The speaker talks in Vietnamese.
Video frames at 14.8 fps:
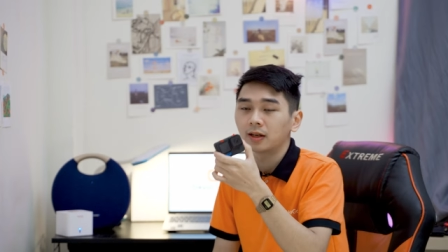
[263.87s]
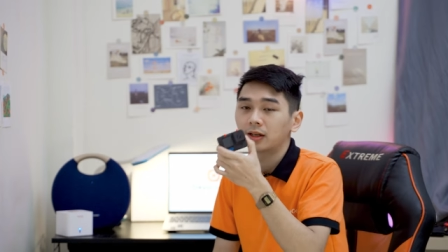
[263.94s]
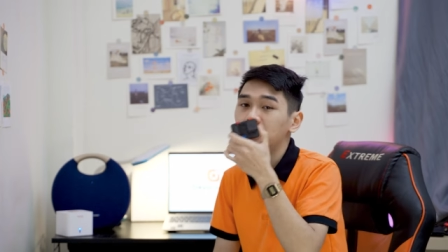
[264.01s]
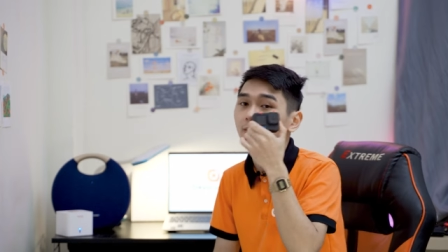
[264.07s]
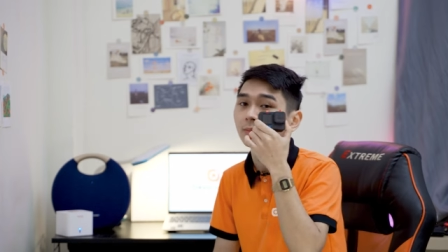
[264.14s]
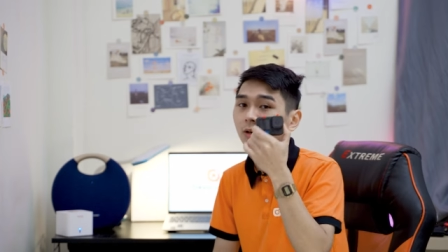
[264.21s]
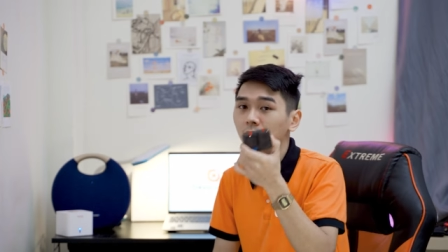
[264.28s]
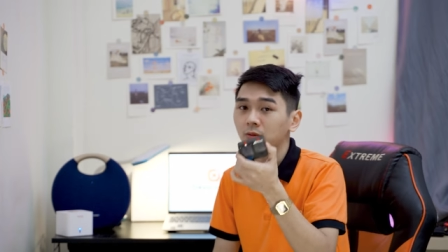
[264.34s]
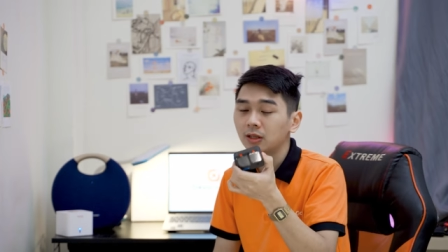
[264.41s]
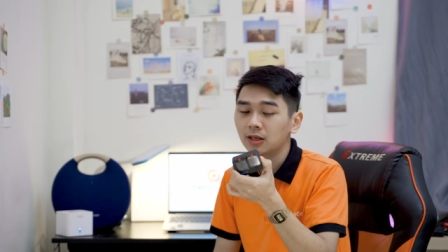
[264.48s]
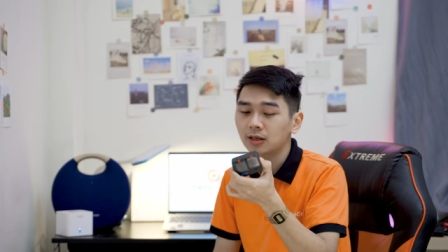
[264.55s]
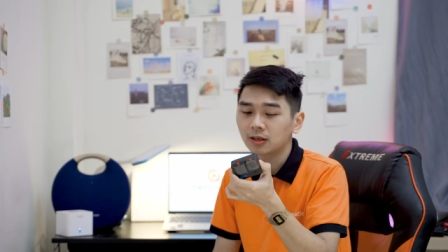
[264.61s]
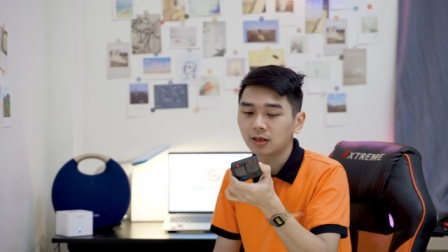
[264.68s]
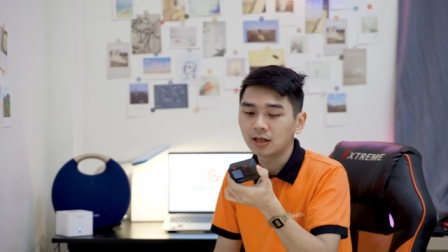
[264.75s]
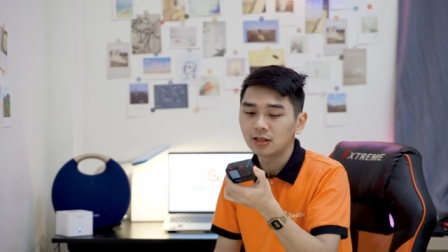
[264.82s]
Cái điểm đầu
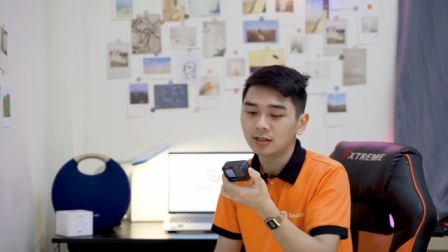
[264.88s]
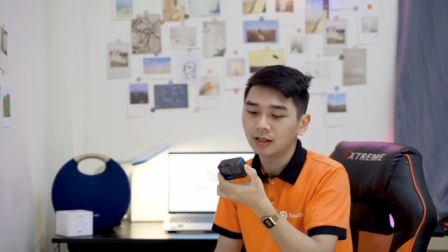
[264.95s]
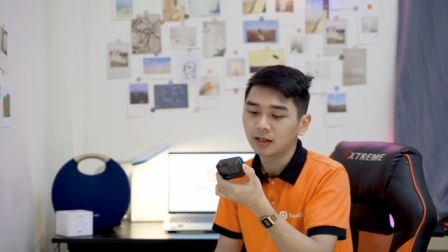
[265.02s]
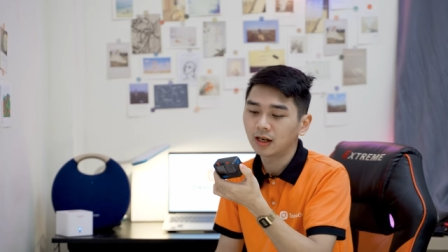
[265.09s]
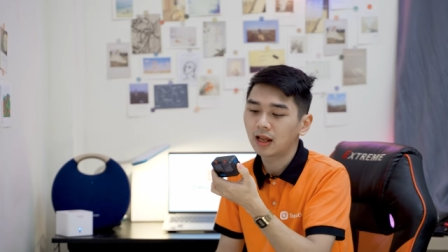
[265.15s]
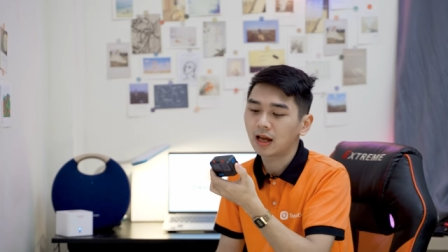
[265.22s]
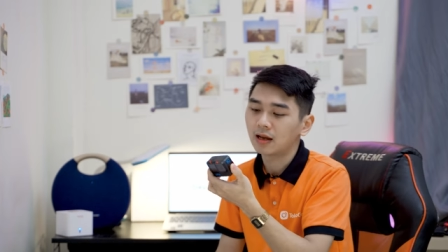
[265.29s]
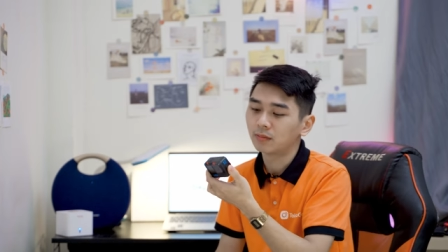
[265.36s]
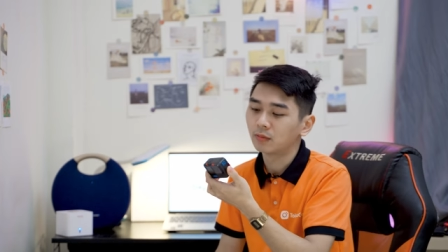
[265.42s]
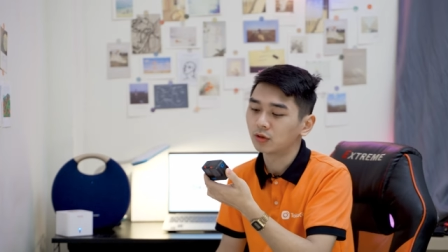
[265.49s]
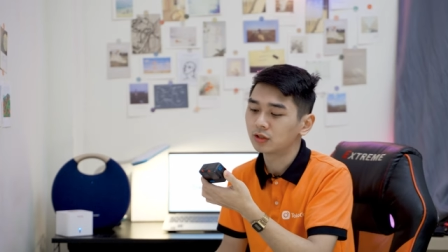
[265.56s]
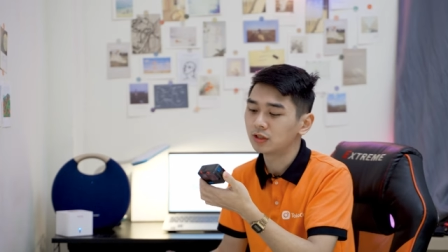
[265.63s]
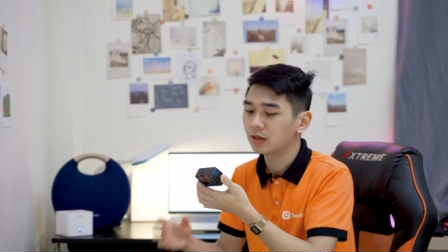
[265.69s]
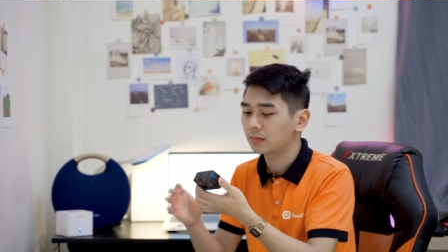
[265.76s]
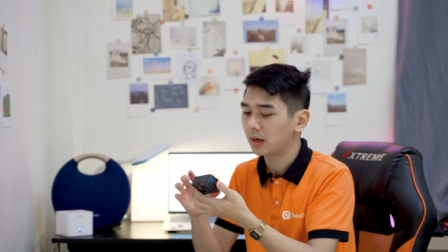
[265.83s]
tiên đấy chính là
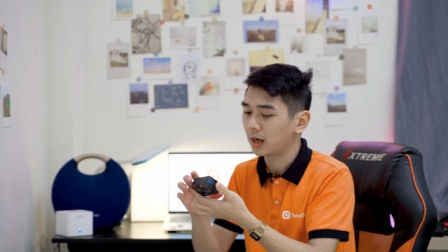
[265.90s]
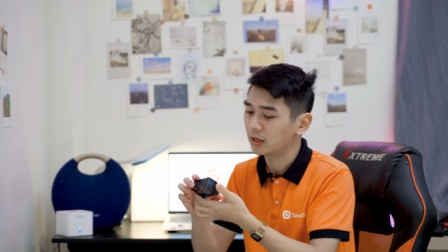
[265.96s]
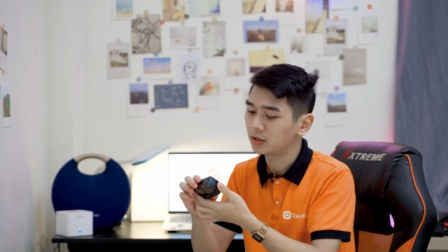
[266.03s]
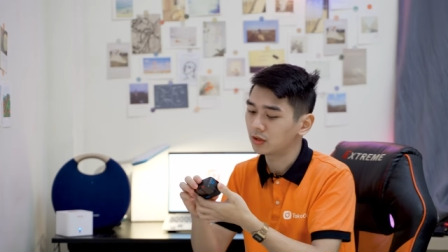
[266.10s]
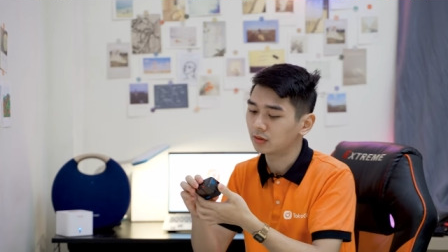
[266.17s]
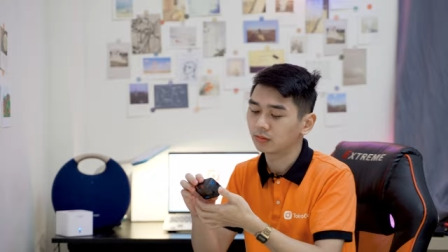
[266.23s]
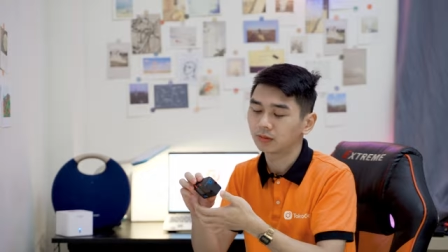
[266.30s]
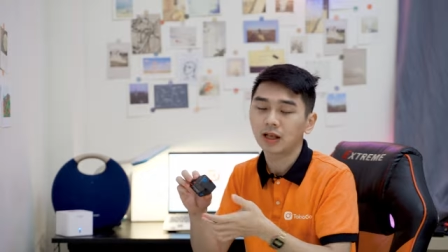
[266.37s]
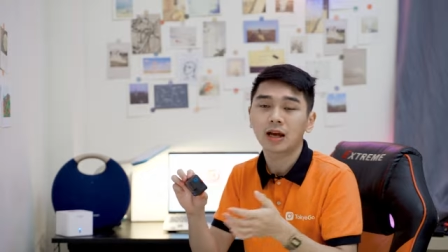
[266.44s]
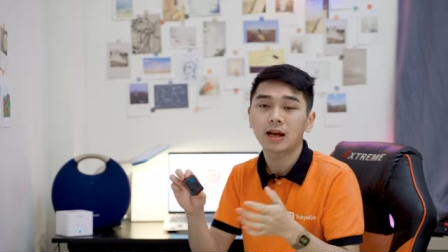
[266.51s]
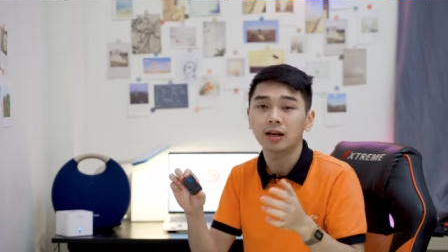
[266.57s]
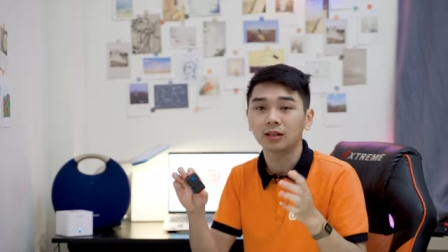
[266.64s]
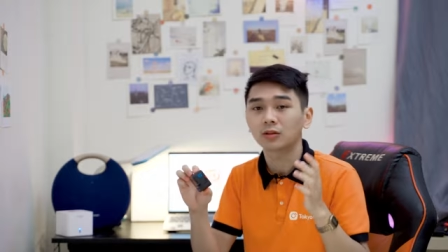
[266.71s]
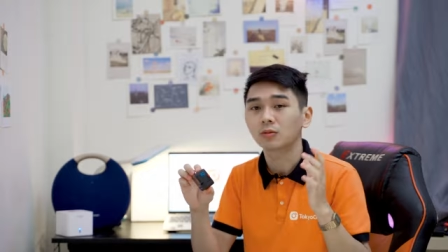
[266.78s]
một chiếc máy cho chúng ta